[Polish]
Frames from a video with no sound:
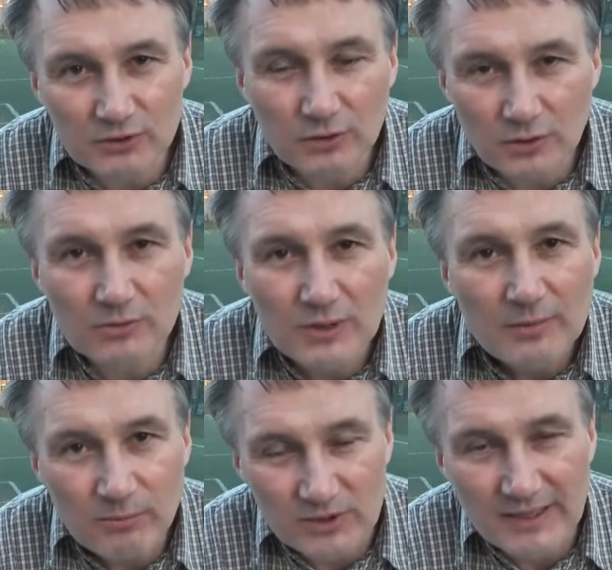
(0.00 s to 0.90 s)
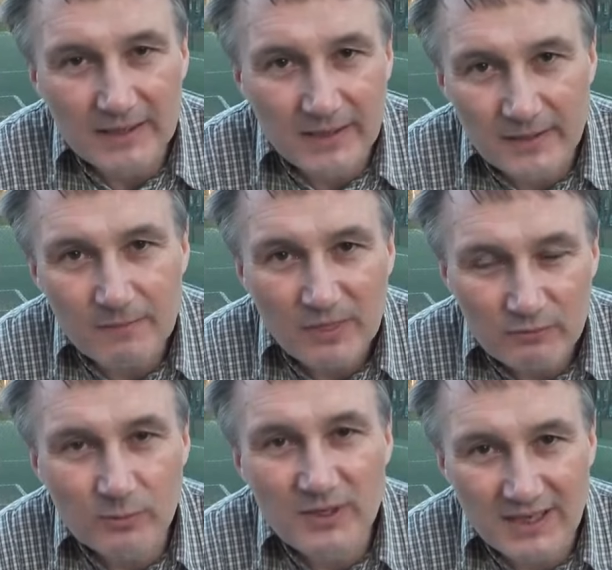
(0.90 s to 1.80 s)
którą podaje w
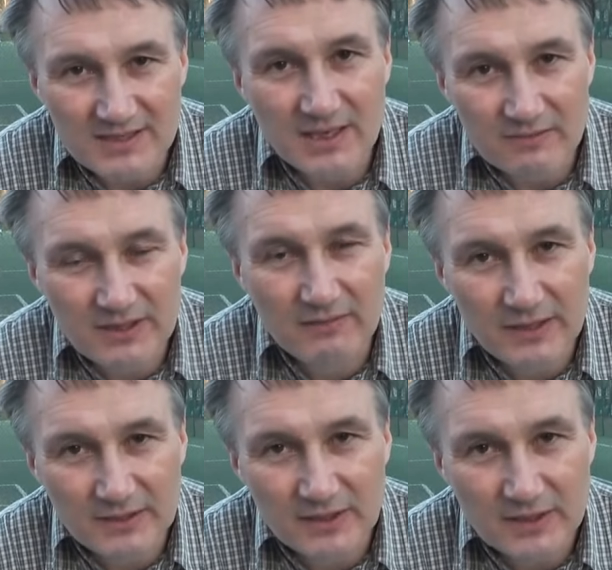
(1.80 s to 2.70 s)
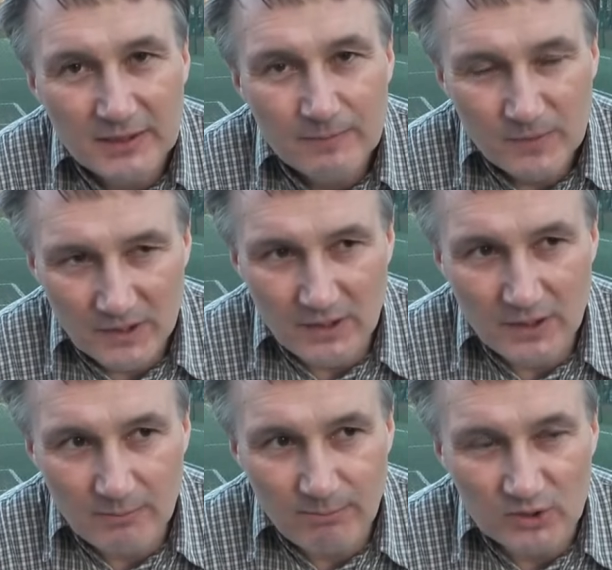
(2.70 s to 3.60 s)
publikacjach wydawanych
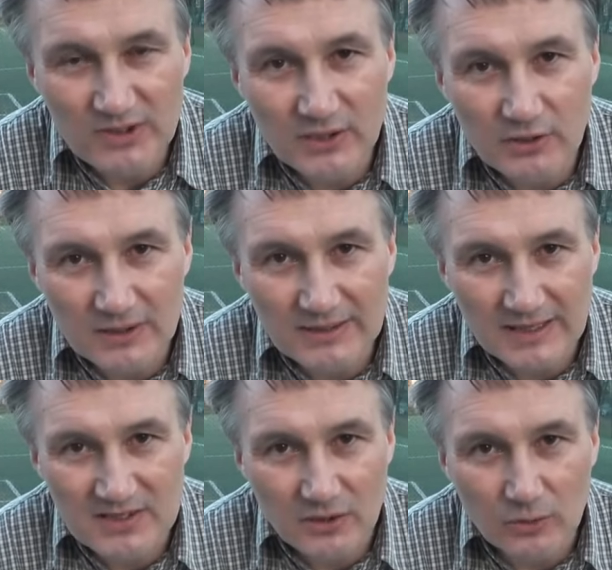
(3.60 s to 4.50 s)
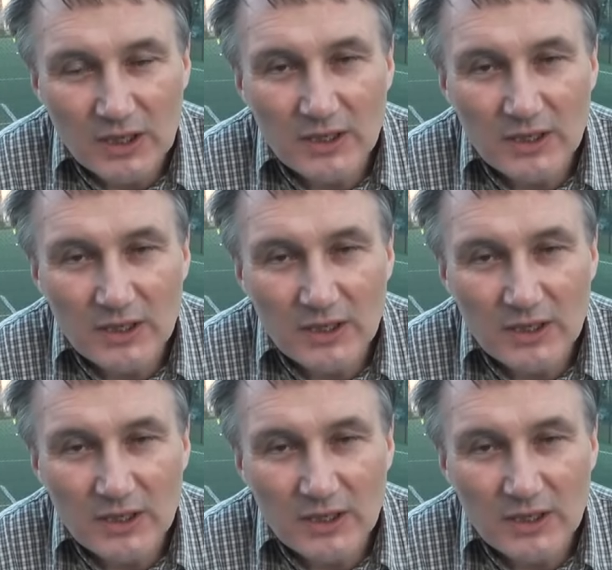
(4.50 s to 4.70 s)
y, pod jego redakcją.